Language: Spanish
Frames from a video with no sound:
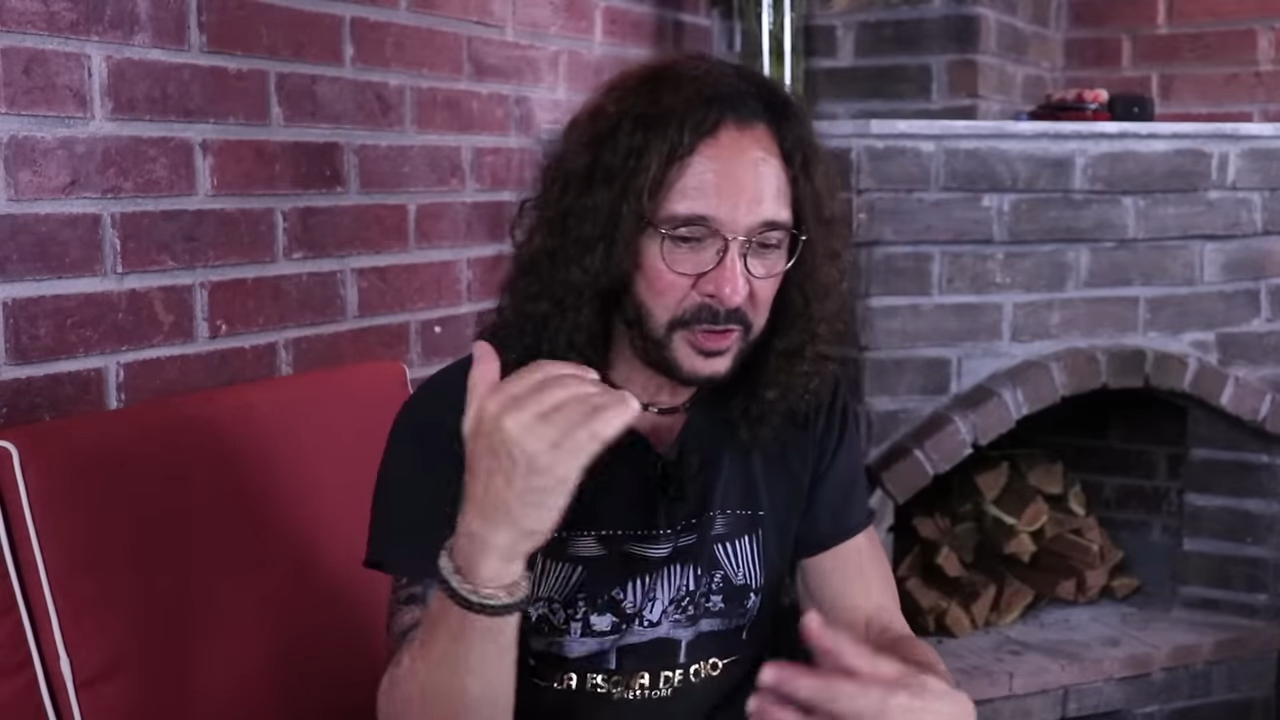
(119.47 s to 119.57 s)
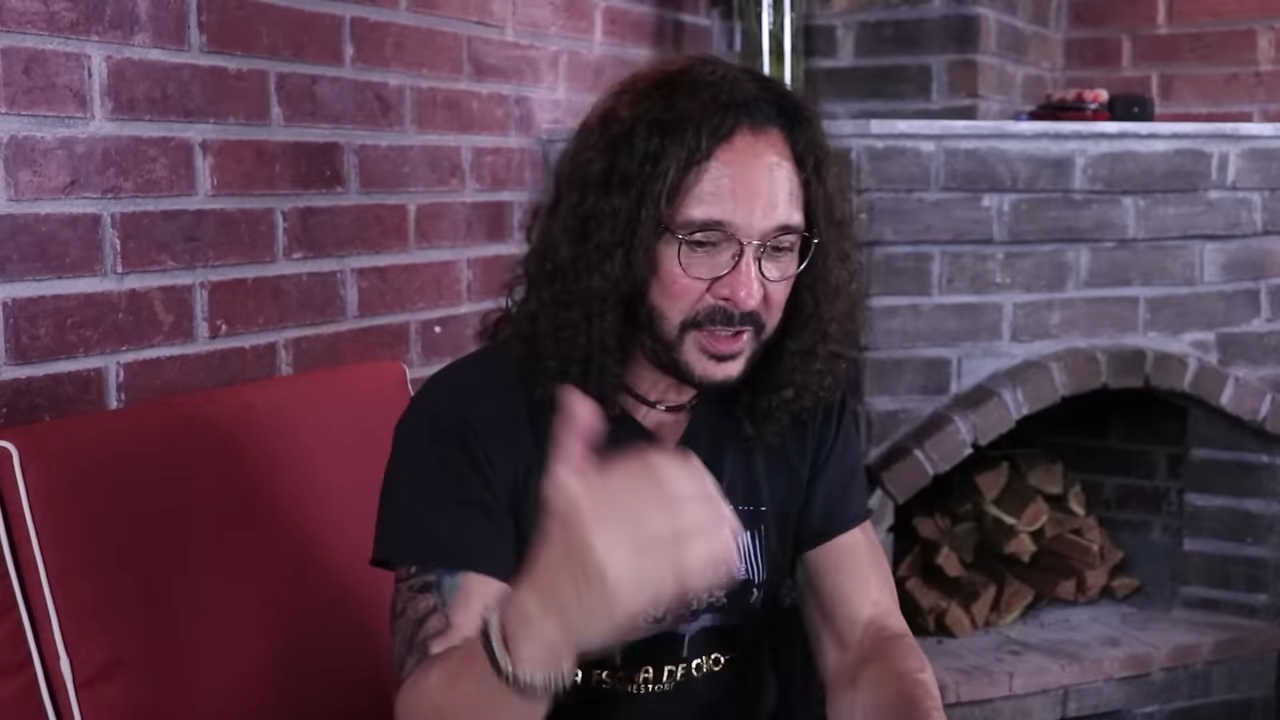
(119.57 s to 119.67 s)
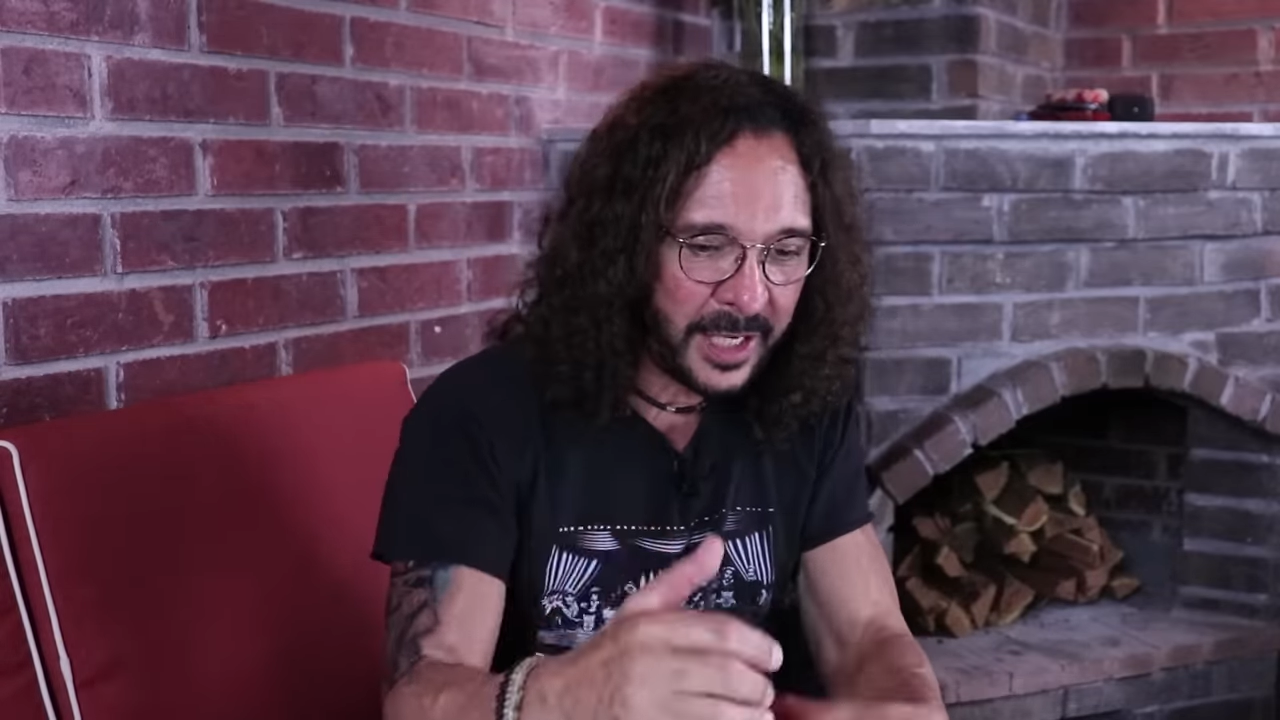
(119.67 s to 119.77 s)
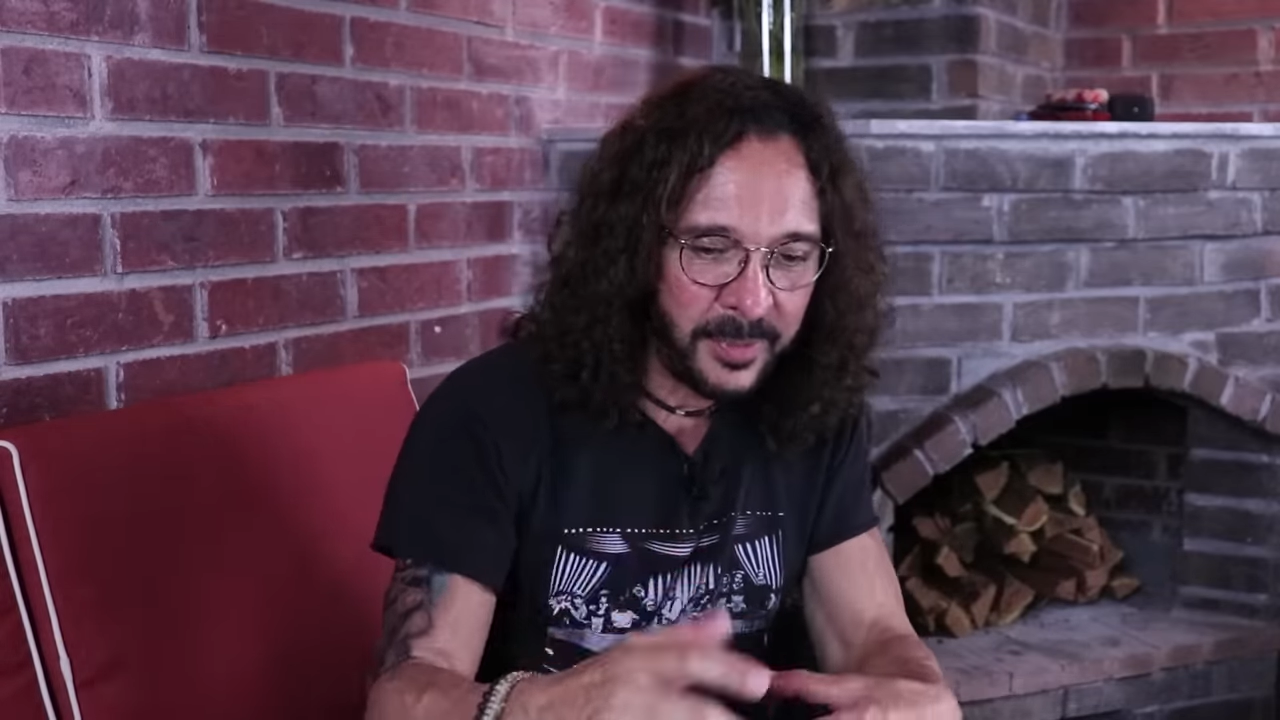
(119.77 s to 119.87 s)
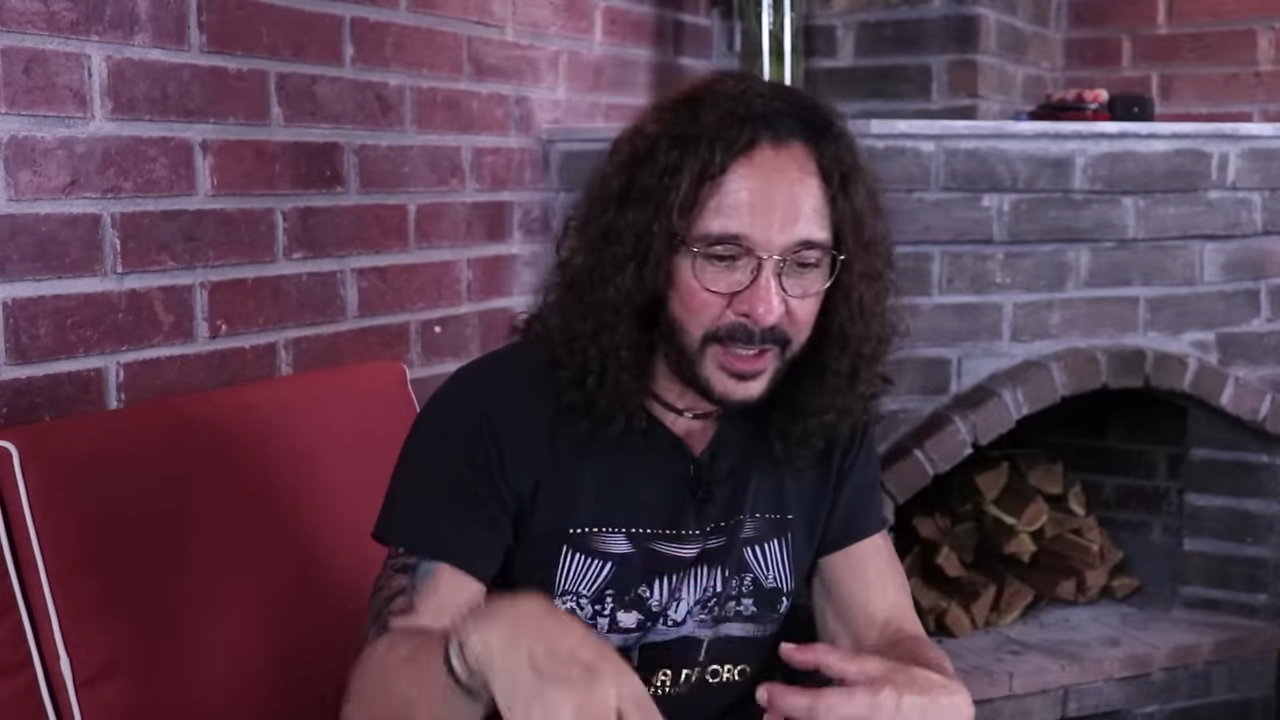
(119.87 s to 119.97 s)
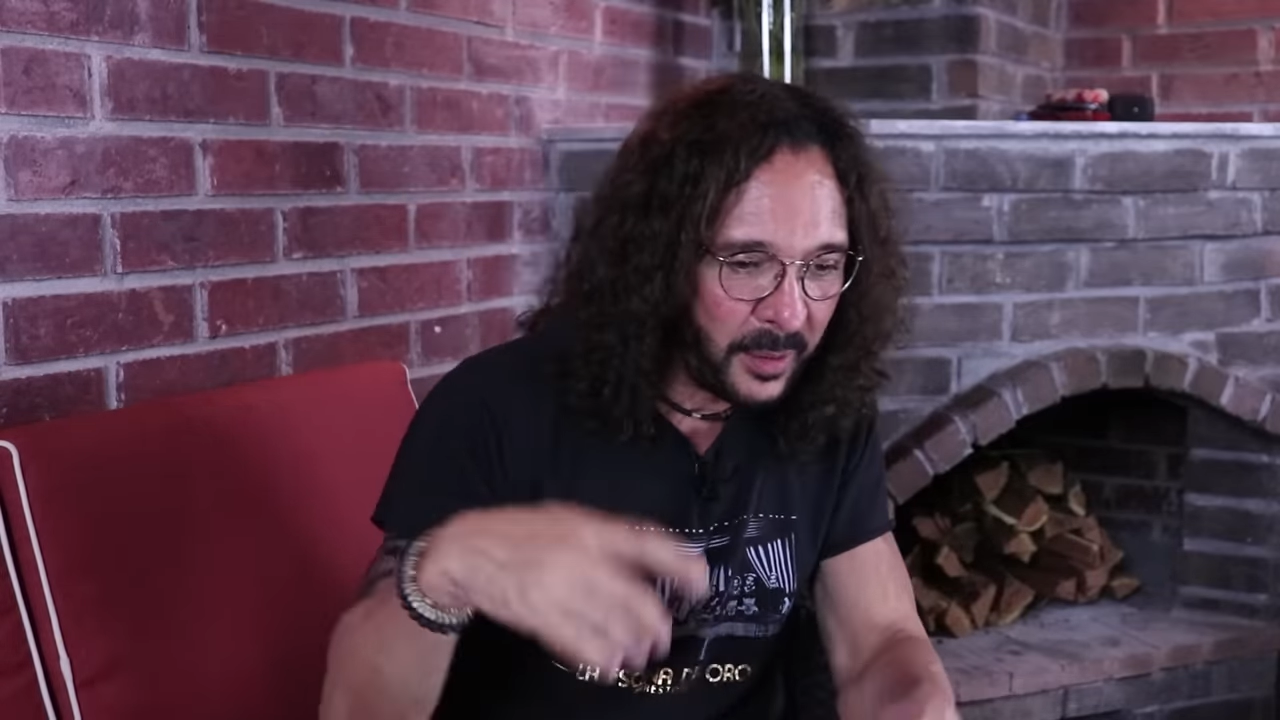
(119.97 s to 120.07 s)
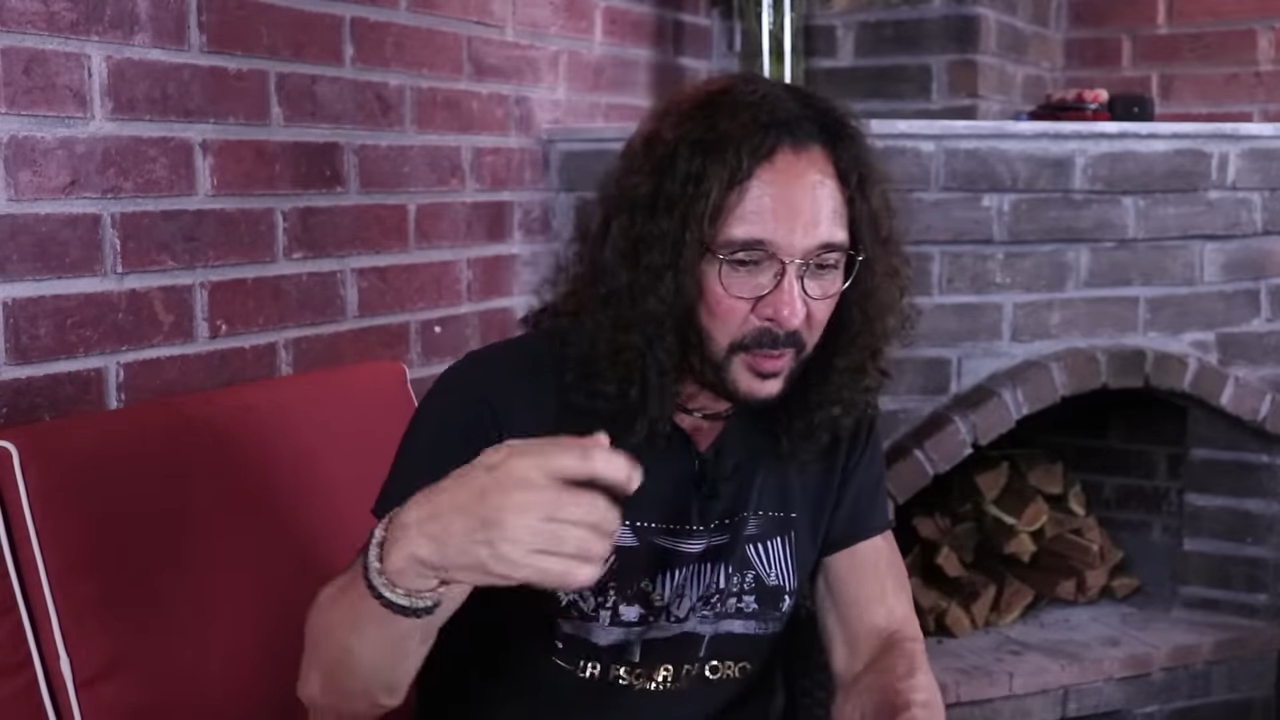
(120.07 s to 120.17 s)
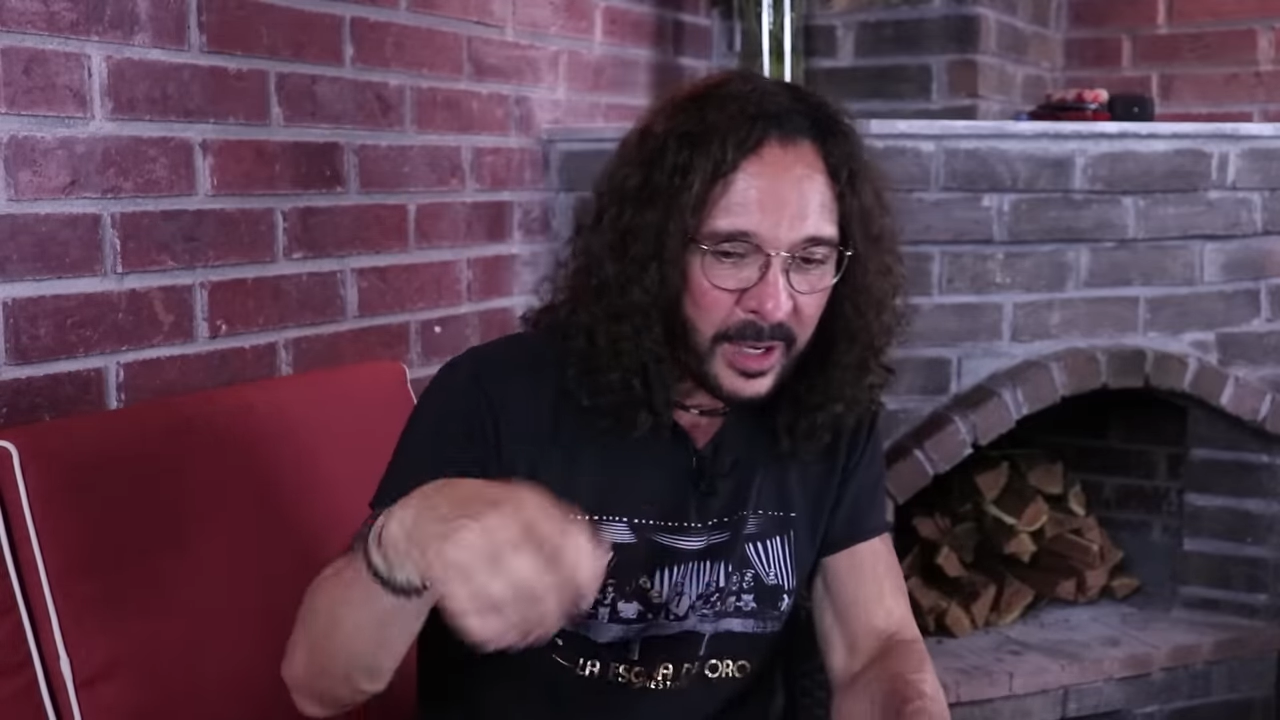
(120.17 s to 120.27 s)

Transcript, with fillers: nos sirven, de